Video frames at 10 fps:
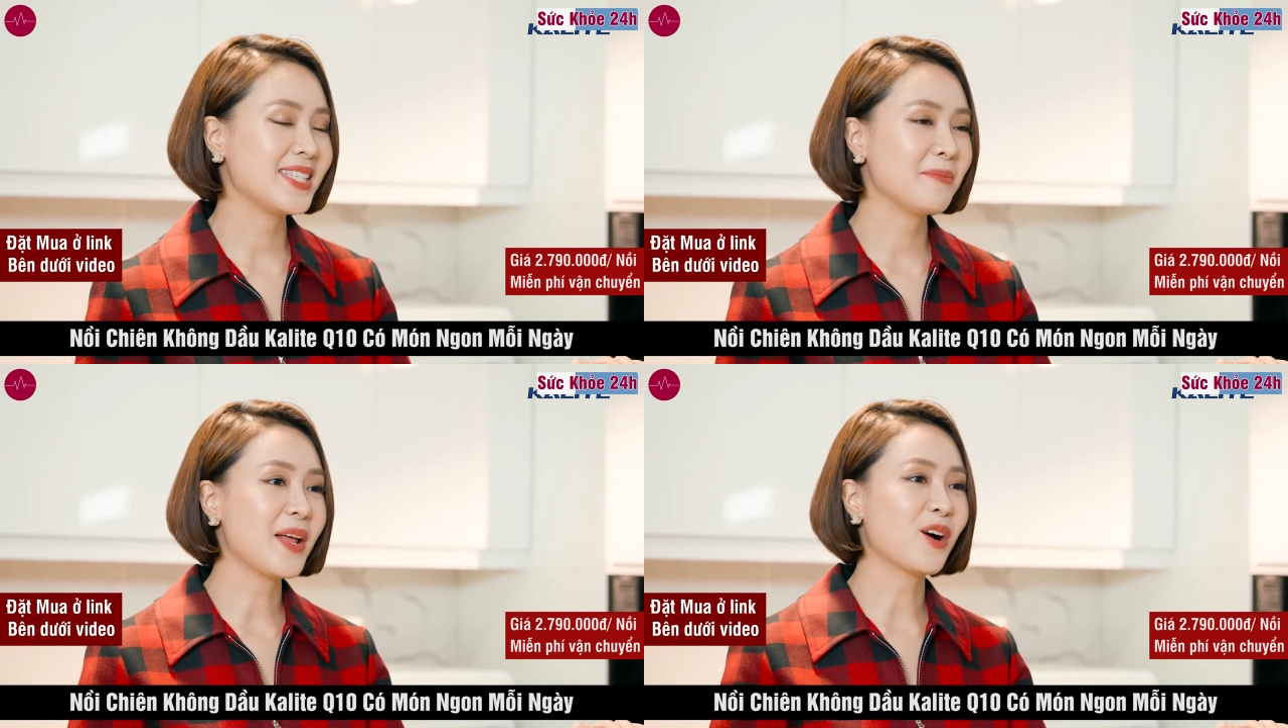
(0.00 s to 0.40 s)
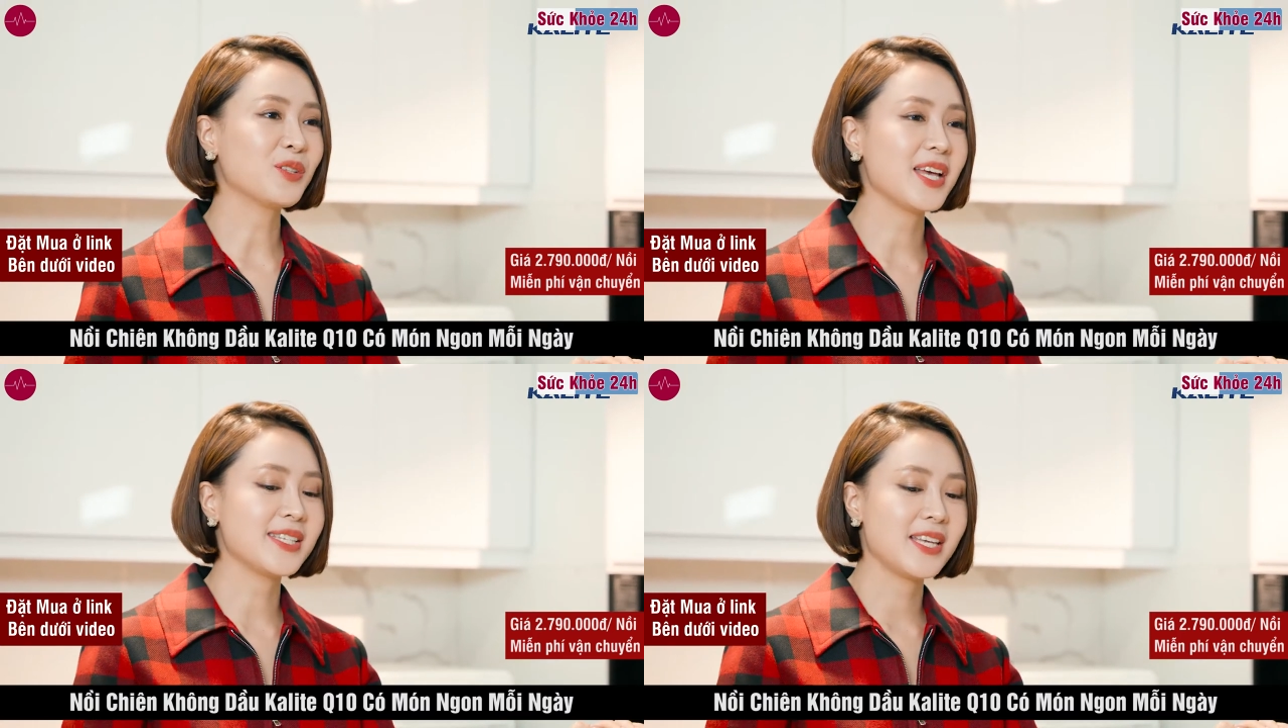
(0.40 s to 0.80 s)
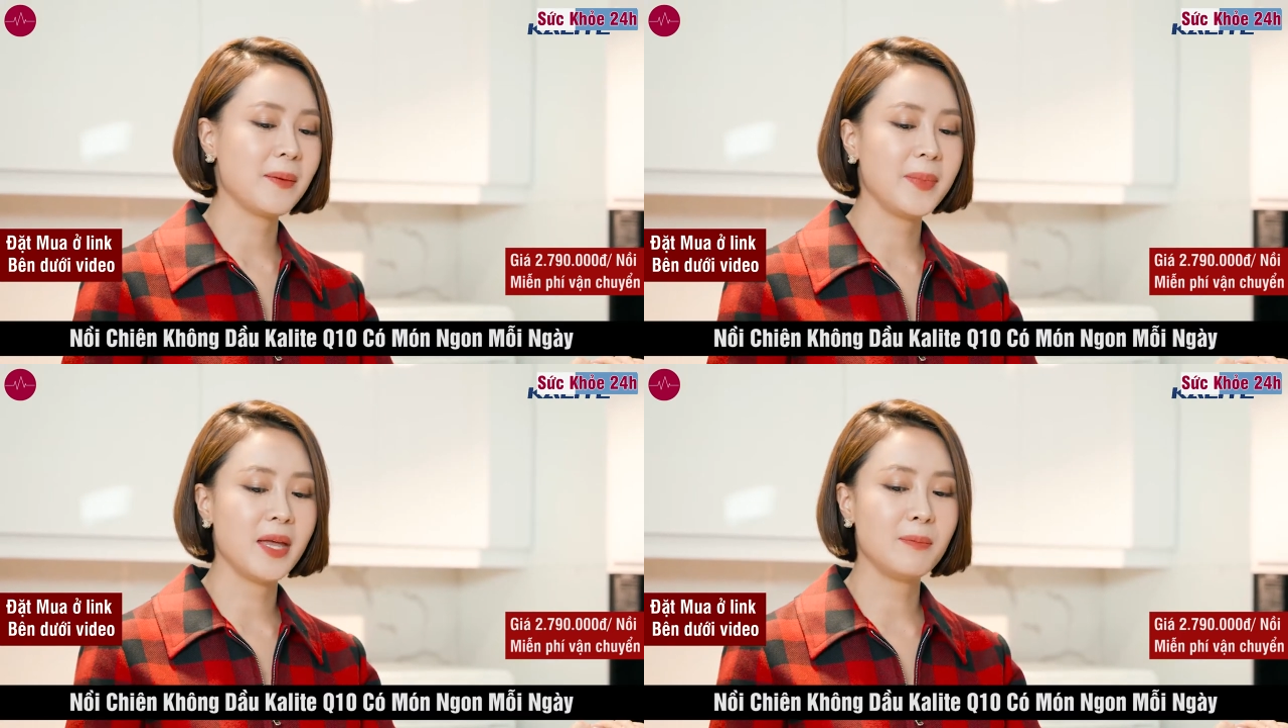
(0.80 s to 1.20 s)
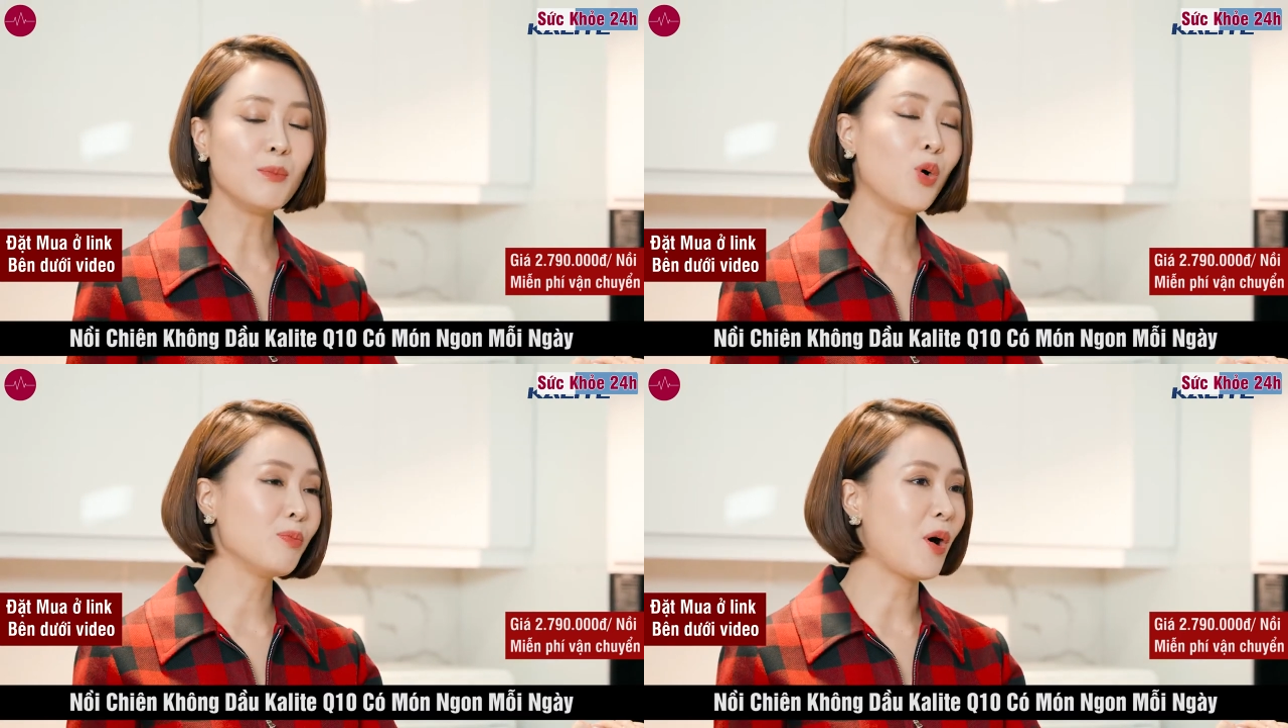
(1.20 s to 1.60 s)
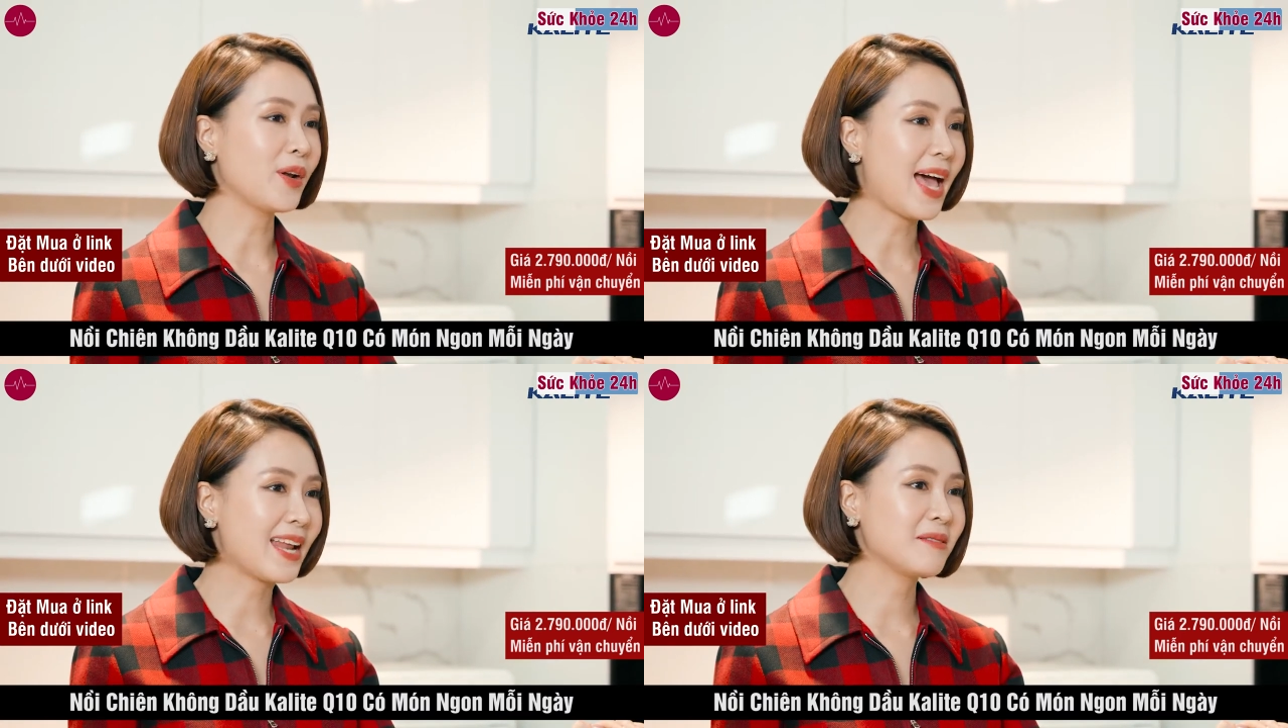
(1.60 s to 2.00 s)
Diễm đã có thể chế biến 4 món
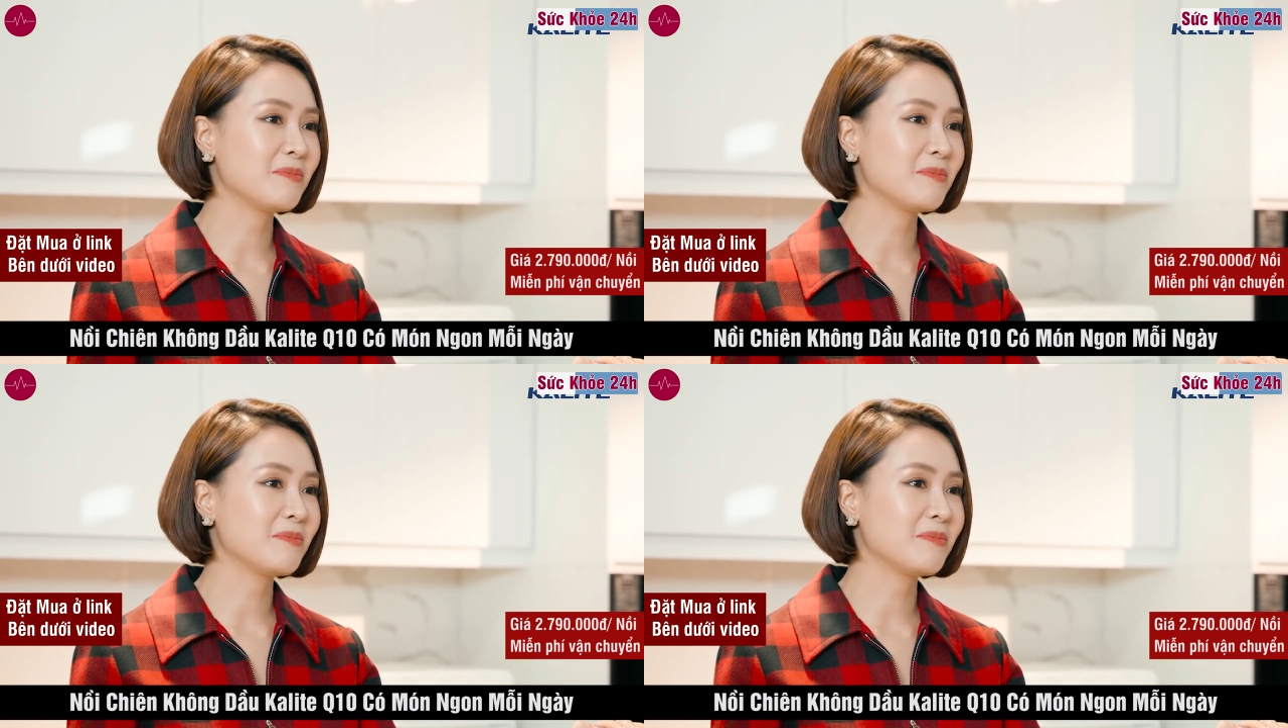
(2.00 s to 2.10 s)
ăn